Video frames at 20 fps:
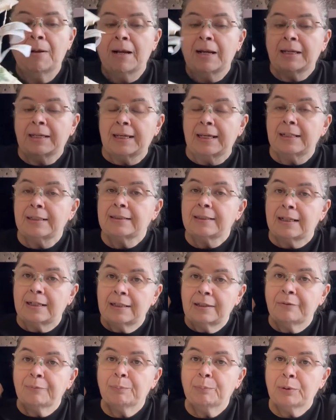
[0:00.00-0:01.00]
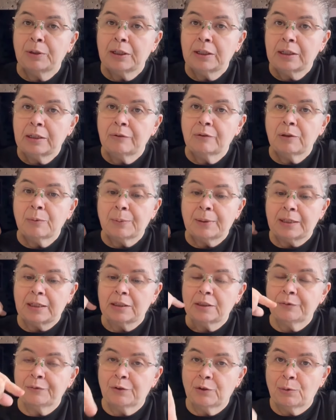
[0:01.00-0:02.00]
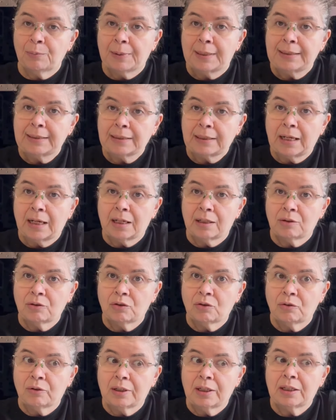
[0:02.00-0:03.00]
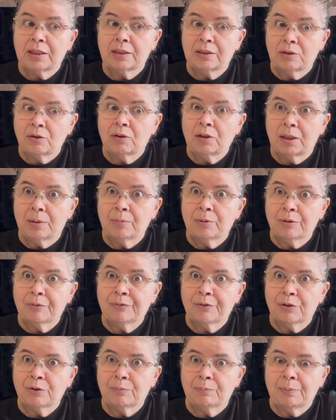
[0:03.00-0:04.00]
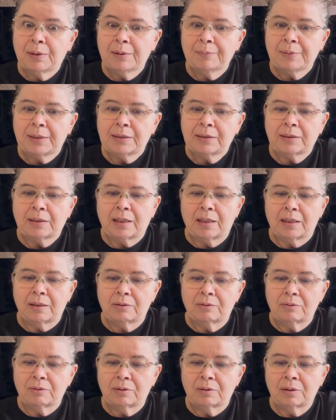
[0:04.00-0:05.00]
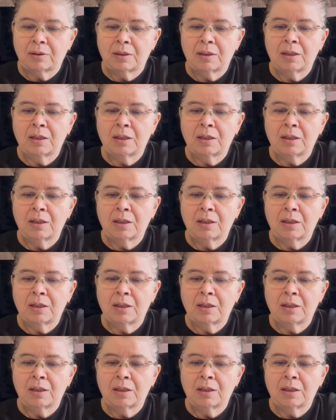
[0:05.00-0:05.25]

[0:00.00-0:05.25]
Aqueles ali, por incrível que pareça, foram mais caros do que esse. Eu lembro que foram bem mais caros.